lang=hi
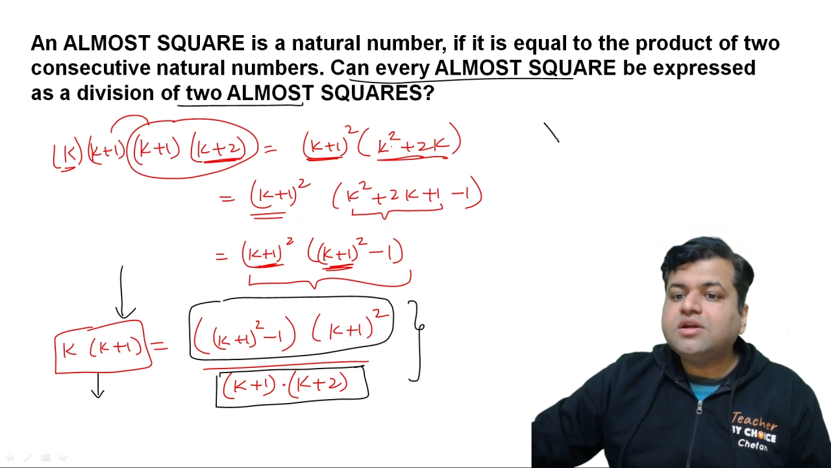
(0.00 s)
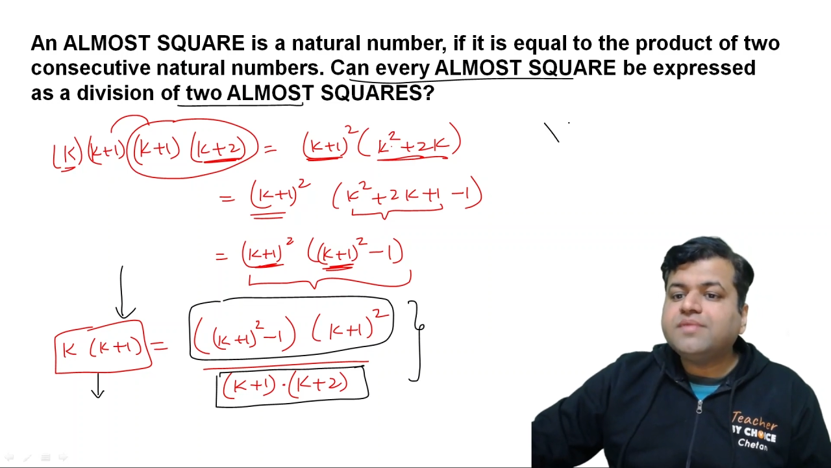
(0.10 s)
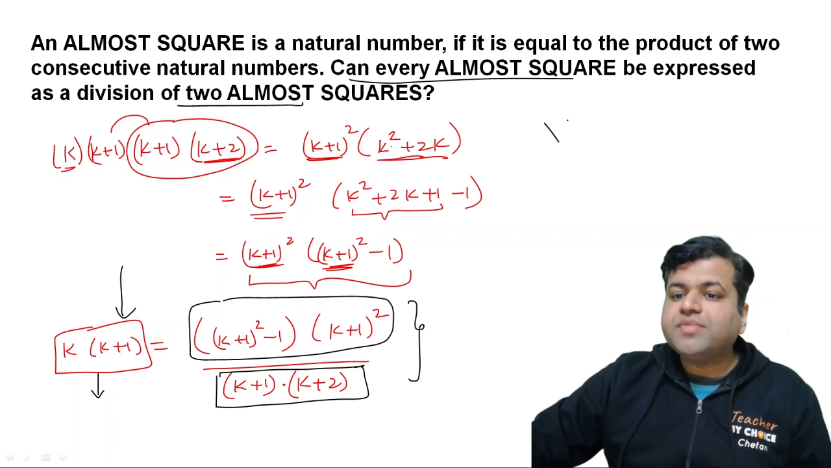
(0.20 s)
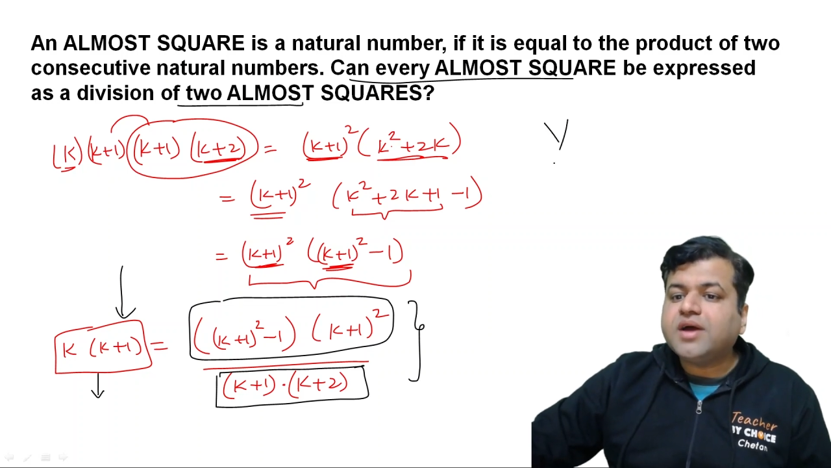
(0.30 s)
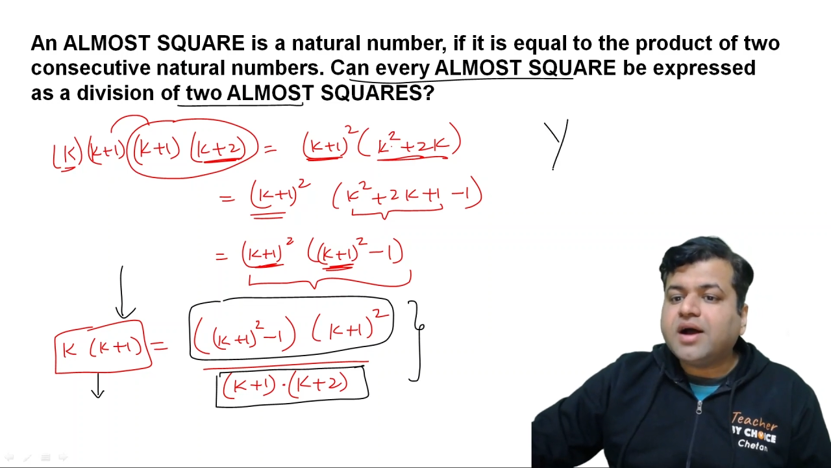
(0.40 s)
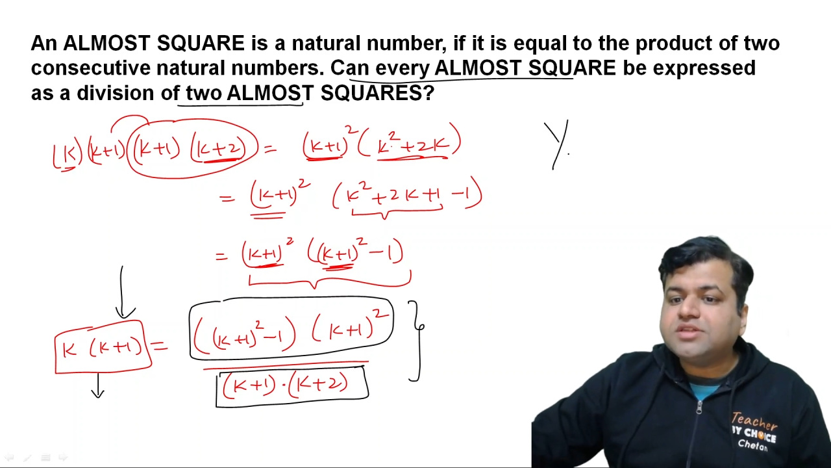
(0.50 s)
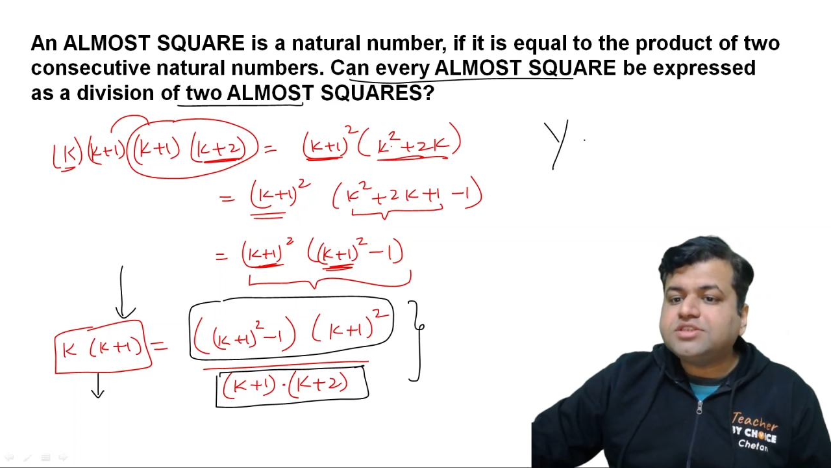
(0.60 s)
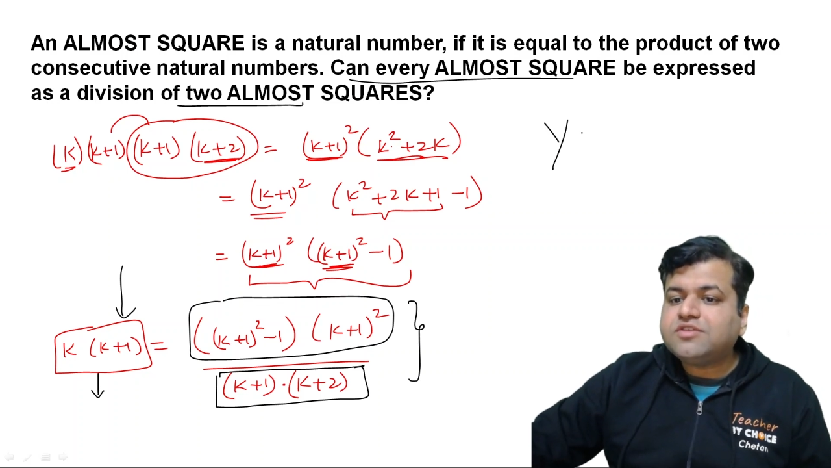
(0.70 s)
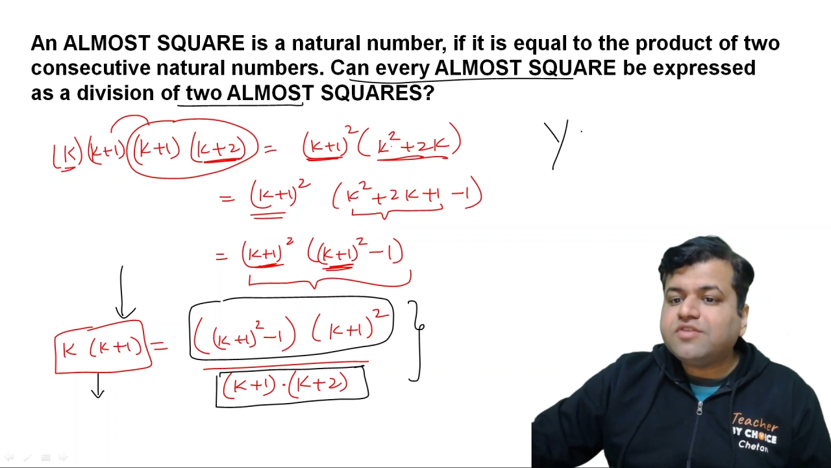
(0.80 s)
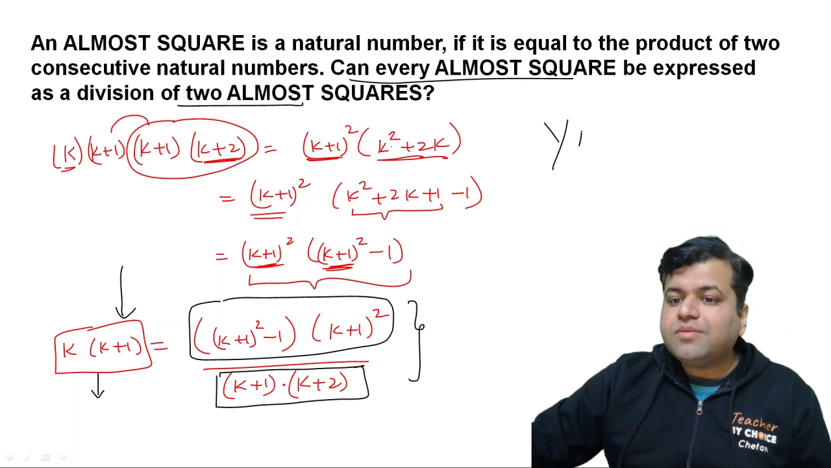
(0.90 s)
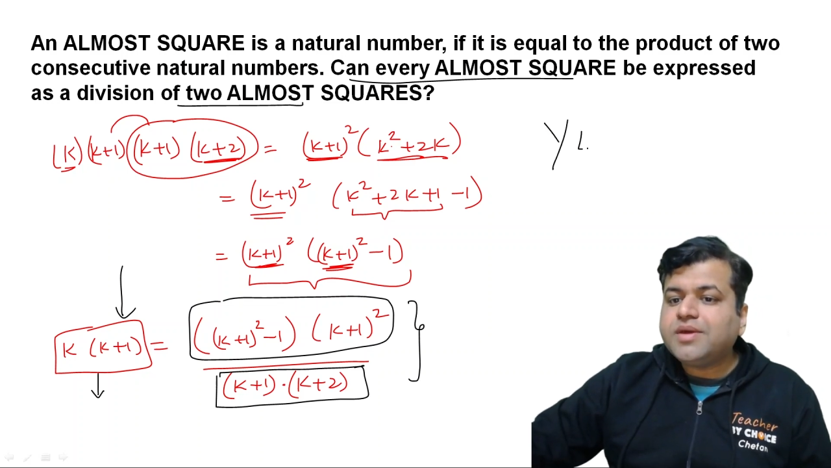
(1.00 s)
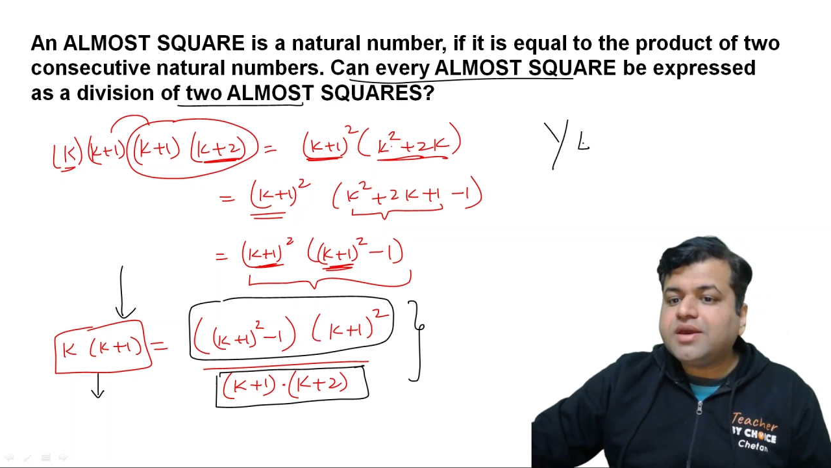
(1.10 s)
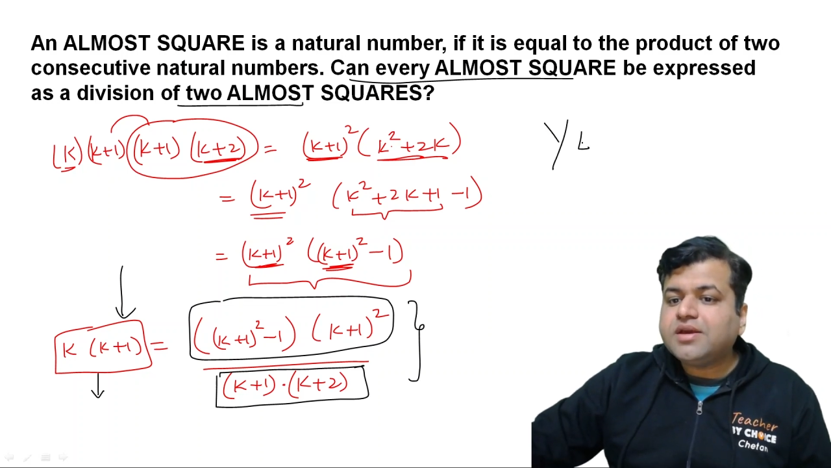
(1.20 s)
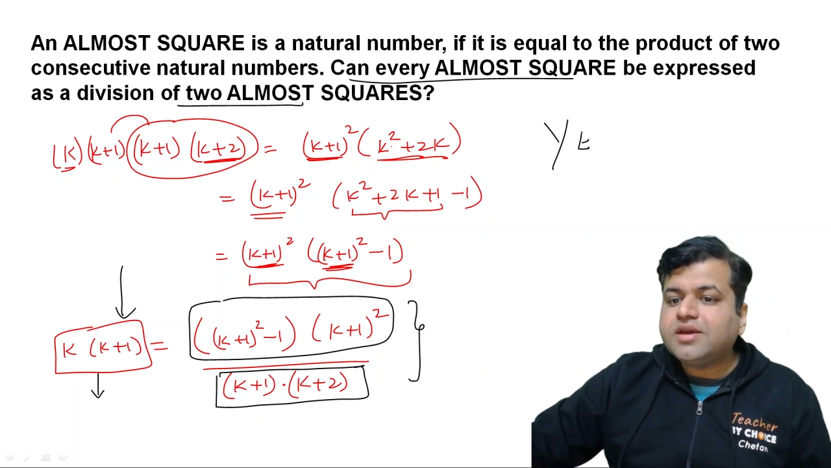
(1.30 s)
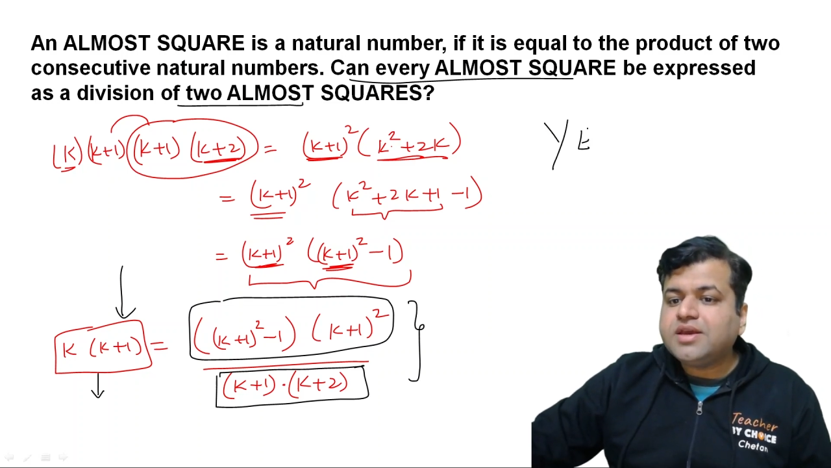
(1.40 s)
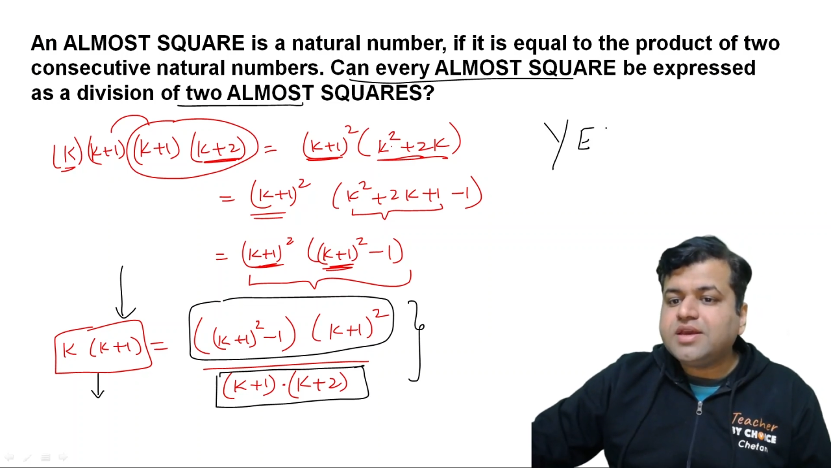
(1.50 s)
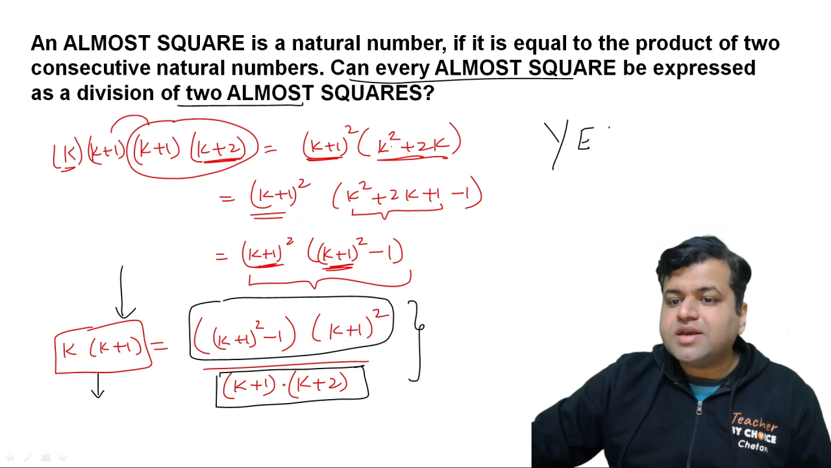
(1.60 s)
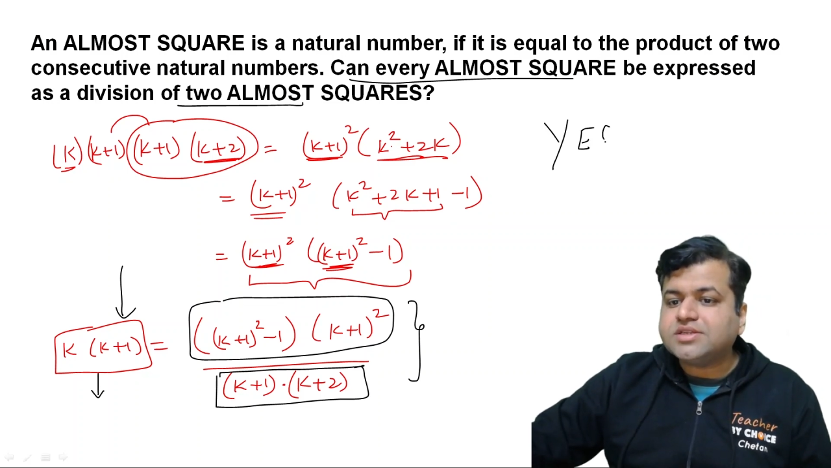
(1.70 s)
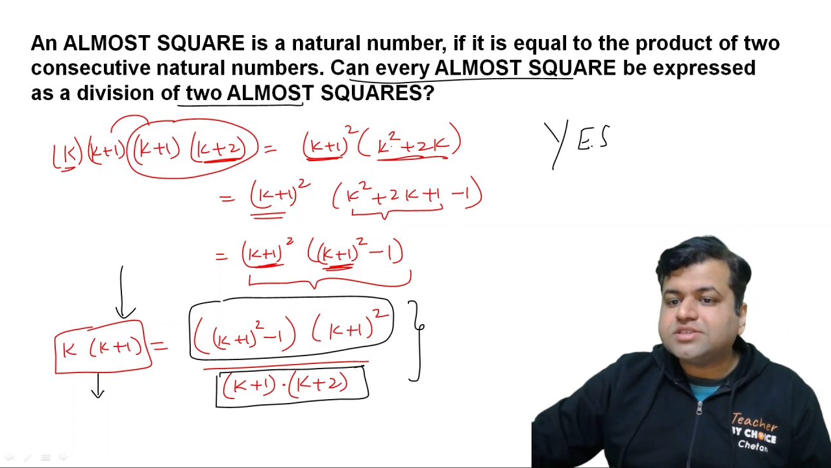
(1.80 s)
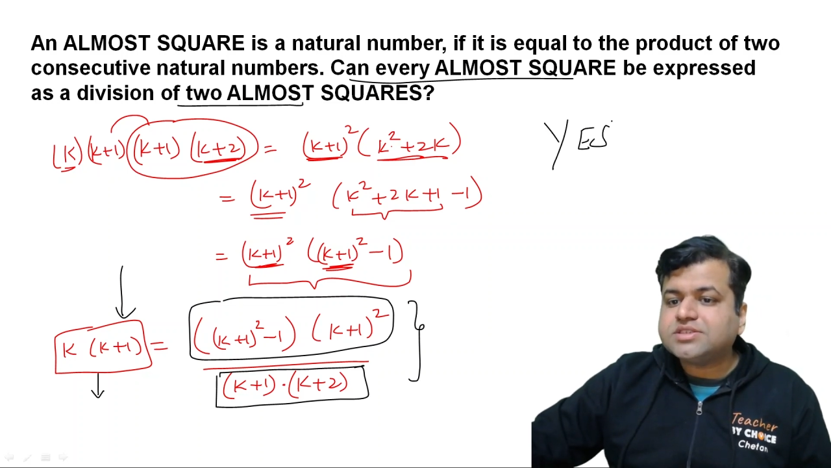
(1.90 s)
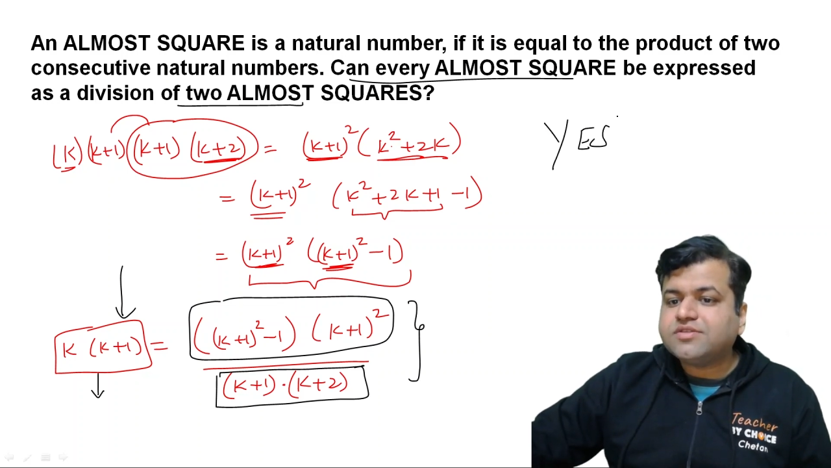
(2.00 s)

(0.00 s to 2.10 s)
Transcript: The answer will be yes,